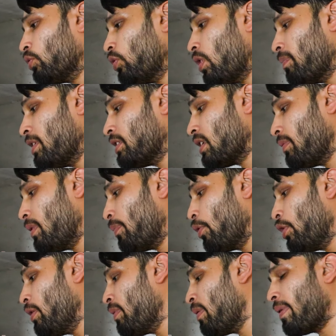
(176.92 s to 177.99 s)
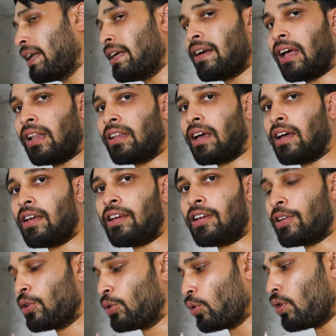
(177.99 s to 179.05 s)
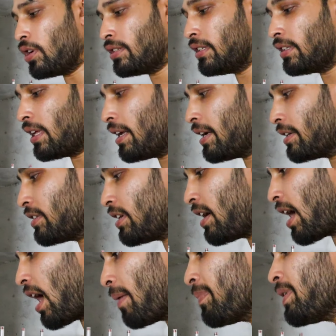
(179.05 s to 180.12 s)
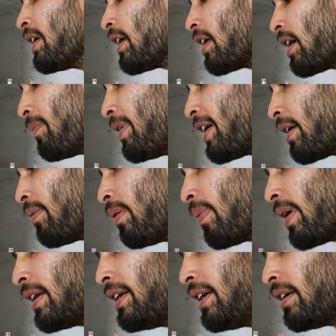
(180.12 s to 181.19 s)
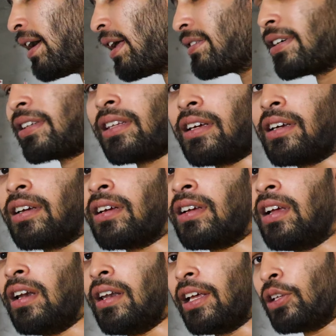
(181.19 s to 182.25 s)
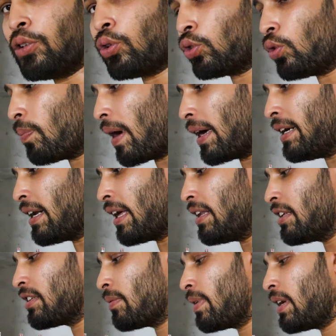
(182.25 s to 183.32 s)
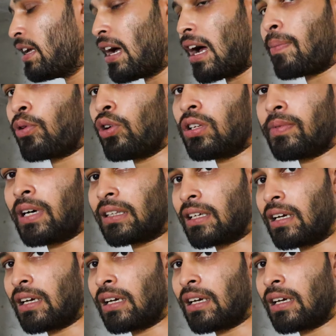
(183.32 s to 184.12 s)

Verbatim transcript: दोस्तों हमने सभी पॉइंट में पानी डाल दिया है तो इसी तरीके से आप भी घर के बेडर में पानी डाल सकते हैं लेकिन दोस्तों पानी डालने से पहले आपको इस बात